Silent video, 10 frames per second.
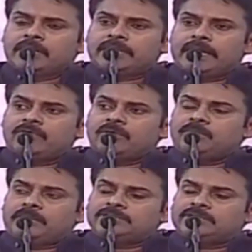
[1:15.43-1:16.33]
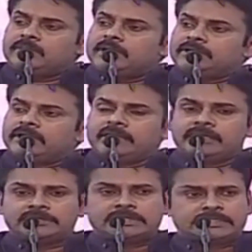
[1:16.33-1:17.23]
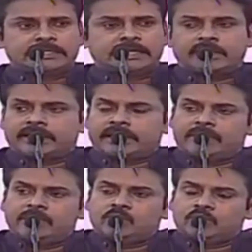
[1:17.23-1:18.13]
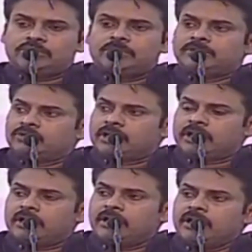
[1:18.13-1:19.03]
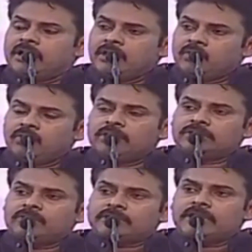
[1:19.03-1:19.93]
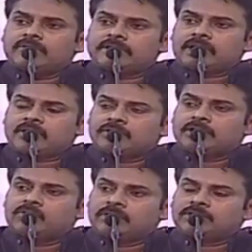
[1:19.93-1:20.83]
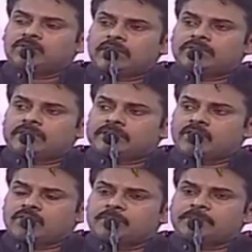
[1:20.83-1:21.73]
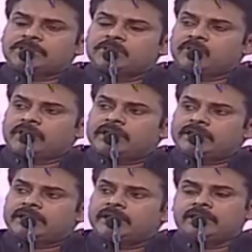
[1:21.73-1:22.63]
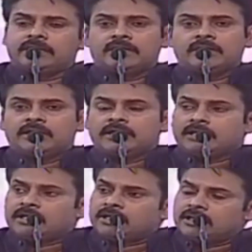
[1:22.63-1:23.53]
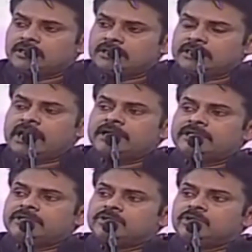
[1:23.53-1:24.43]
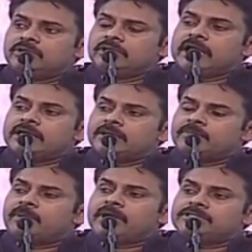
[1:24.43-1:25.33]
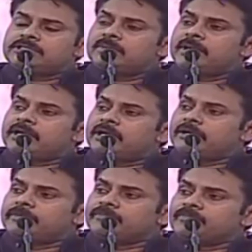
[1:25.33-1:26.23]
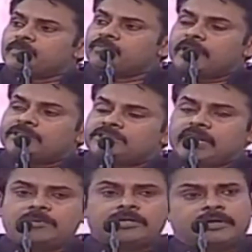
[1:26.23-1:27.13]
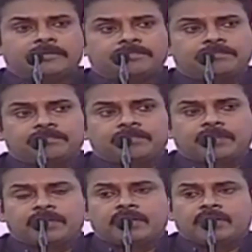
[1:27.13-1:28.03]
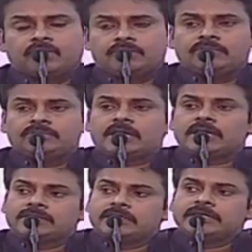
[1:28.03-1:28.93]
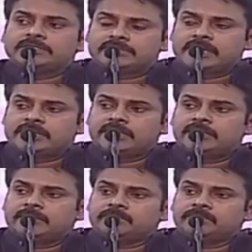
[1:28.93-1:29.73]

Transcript: కేవలం పరిశ్రమలు అంటే ఇండస్ట్రీస్లు అంటే కేవలం కొద్ది మంది ఉన్న ఉన్నత వర్గాల వారు కాకుండా ఉన్నత కులాల వారు కాకుండా ప్రతి ఒక్కరికి ఇలాంటి నిధులు ఇలాంటి పారిశ్రామిక పారిశ్రామిక విధి విధానాలు నిర్ణయించడానికి